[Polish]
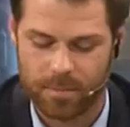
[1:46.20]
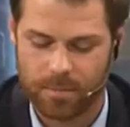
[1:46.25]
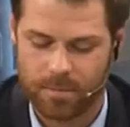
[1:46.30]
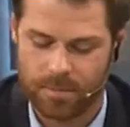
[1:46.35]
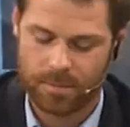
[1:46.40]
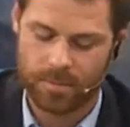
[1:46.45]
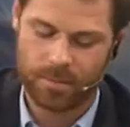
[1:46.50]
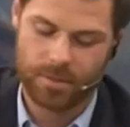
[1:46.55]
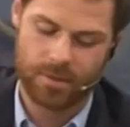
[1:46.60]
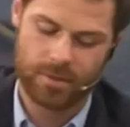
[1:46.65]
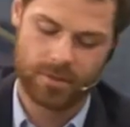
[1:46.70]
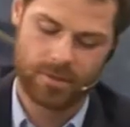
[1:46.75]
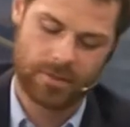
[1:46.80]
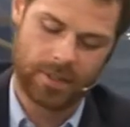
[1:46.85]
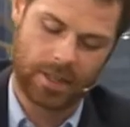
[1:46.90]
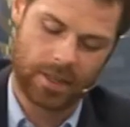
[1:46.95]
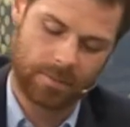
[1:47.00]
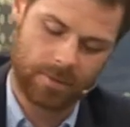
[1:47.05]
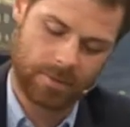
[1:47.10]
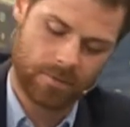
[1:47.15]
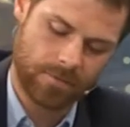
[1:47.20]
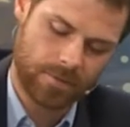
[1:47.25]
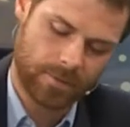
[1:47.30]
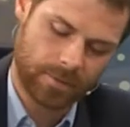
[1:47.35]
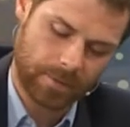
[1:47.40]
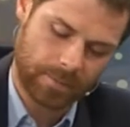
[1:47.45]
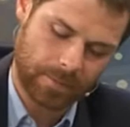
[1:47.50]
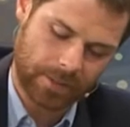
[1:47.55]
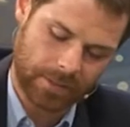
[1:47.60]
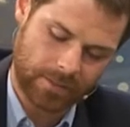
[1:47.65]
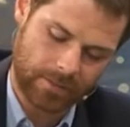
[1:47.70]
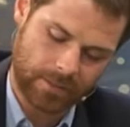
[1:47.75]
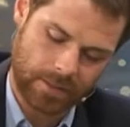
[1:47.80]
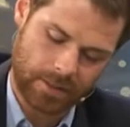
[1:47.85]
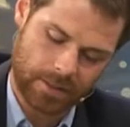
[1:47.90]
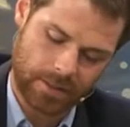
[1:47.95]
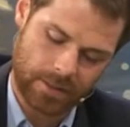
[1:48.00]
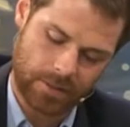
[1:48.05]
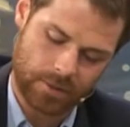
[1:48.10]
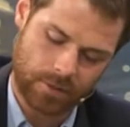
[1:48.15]
okay, bo jakby głównym tematem
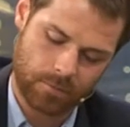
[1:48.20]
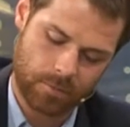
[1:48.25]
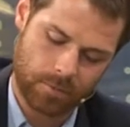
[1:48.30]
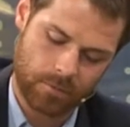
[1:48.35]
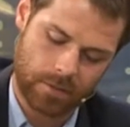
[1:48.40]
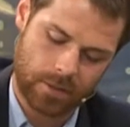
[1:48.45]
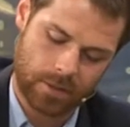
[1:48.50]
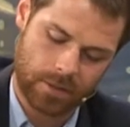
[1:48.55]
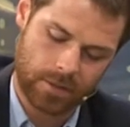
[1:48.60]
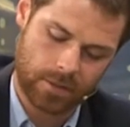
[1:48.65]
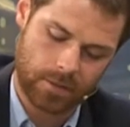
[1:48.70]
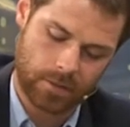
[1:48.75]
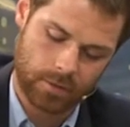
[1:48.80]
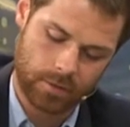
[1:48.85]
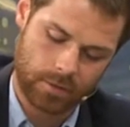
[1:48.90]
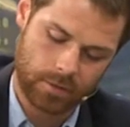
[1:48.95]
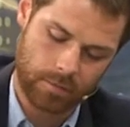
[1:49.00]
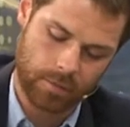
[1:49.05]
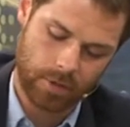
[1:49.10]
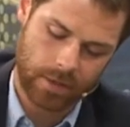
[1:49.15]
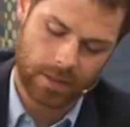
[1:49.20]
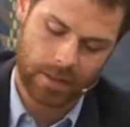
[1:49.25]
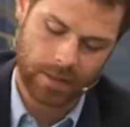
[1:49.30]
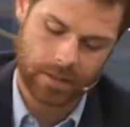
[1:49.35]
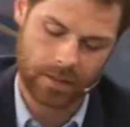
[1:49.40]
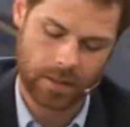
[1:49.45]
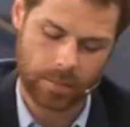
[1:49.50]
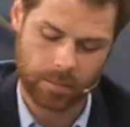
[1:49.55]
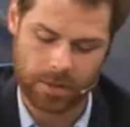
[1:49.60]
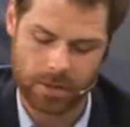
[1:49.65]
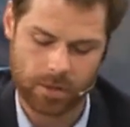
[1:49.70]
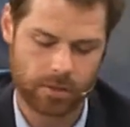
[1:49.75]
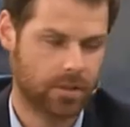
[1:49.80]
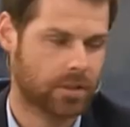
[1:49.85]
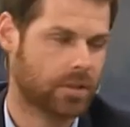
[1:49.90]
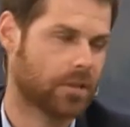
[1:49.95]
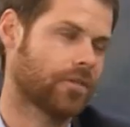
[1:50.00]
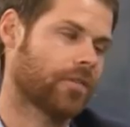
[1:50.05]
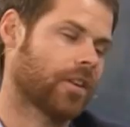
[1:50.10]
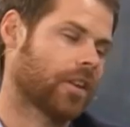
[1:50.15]
naszej rozmowy jest to, że w pokera na
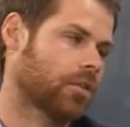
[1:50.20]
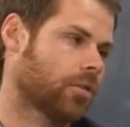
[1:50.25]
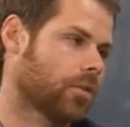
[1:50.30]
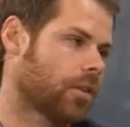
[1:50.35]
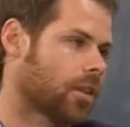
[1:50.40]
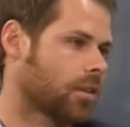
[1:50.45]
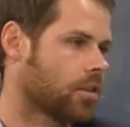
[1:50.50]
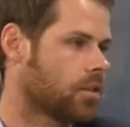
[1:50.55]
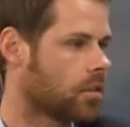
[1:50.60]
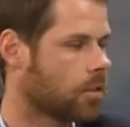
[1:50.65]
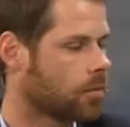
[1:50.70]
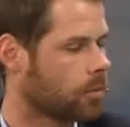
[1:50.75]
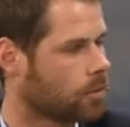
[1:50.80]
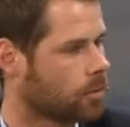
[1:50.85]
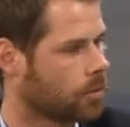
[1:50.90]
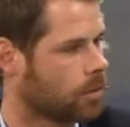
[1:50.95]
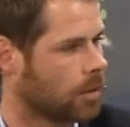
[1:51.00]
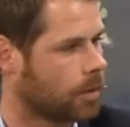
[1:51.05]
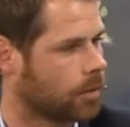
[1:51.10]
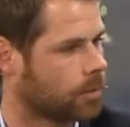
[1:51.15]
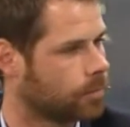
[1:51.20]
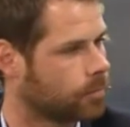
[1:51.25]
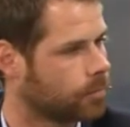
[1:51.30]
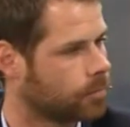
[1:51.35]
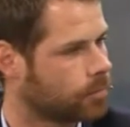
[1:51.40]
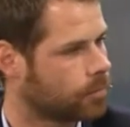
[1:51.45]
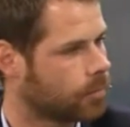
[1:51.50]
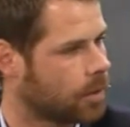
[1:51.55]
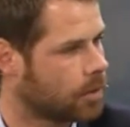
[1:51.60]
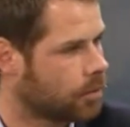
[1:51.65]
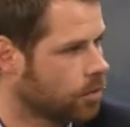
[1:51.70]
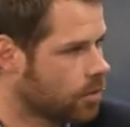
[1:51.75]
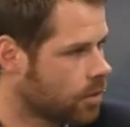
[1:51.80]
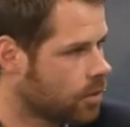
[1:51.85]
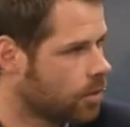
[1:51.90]
pieniądze de facto grać nie można. W ogóle nie